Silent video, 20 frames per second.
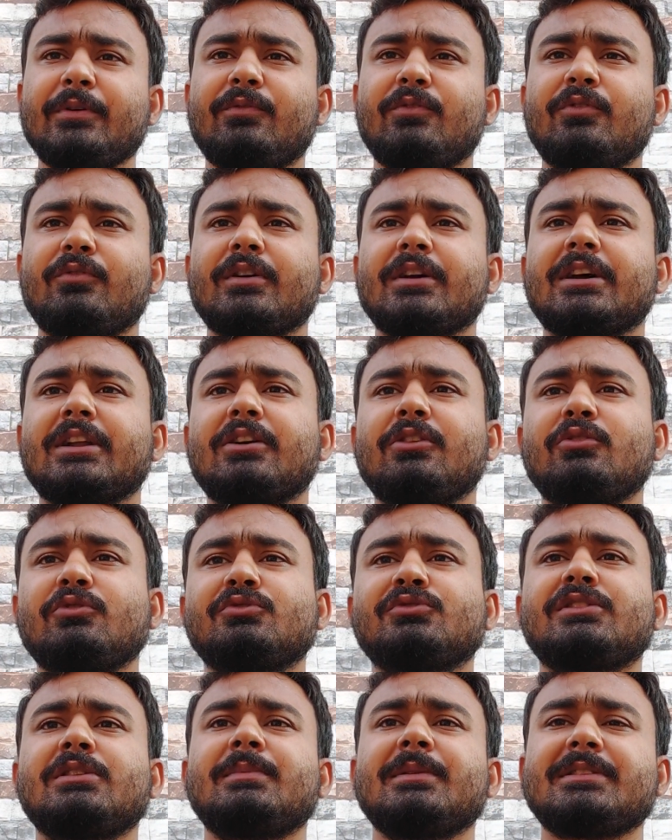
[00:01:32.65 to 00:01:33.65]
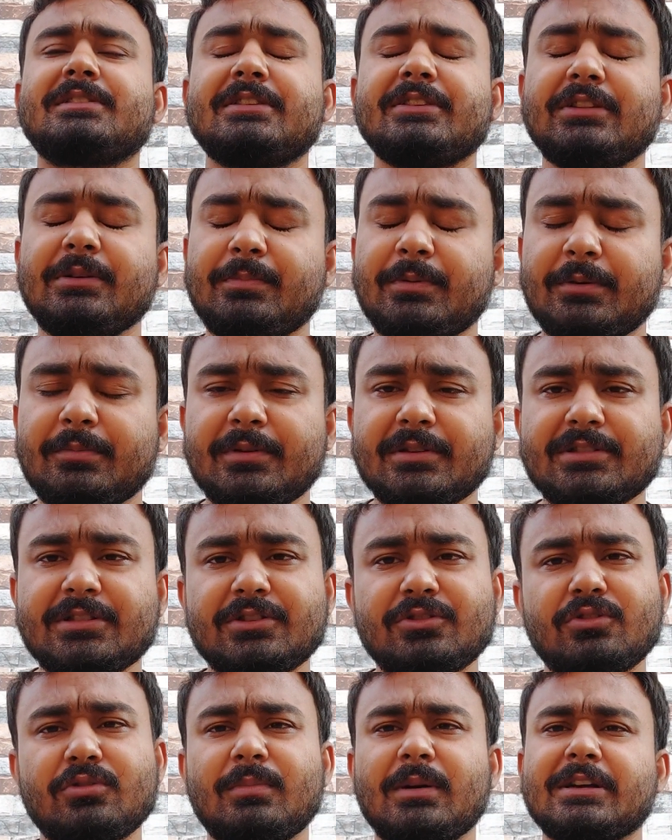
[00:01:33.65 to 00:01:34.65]
वगैरह उसकी भी अच्छे से
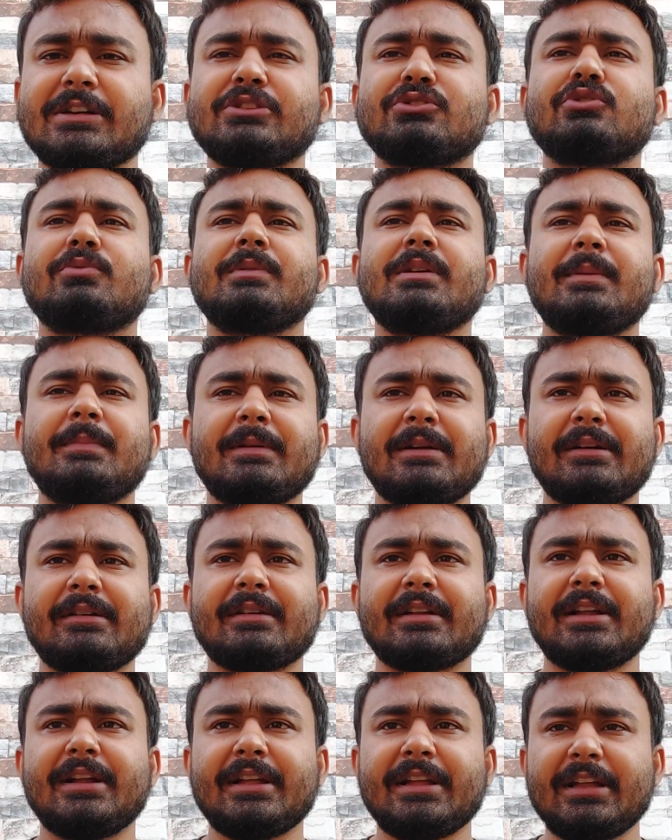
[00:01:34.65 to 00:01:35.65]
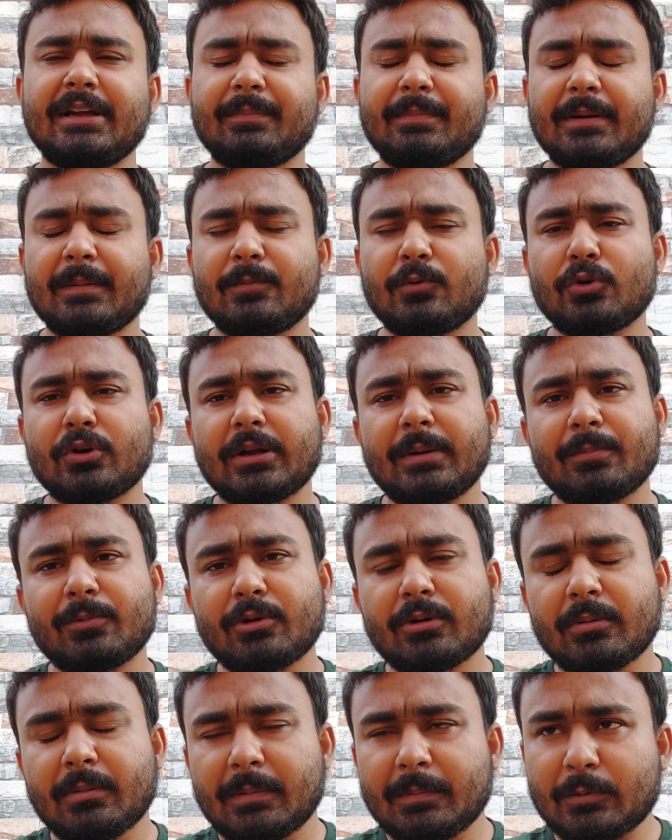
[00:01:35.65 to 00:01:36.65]
प्रिपरेशन करो बाकी जो भी अपडेट रहेगी यहाँ पे आपको टाइम टू
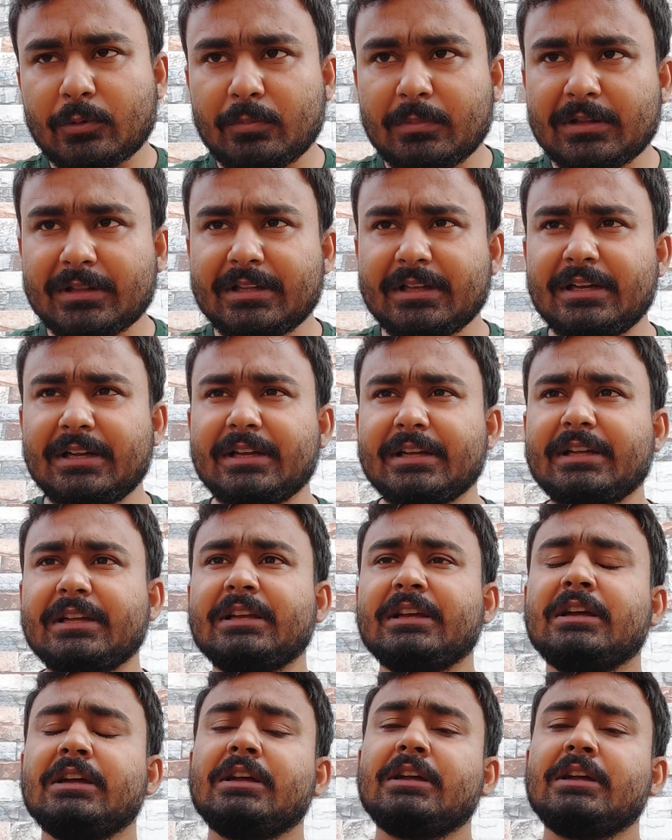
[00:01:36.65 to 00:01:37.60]
टाइम आपको मिलती रहेगी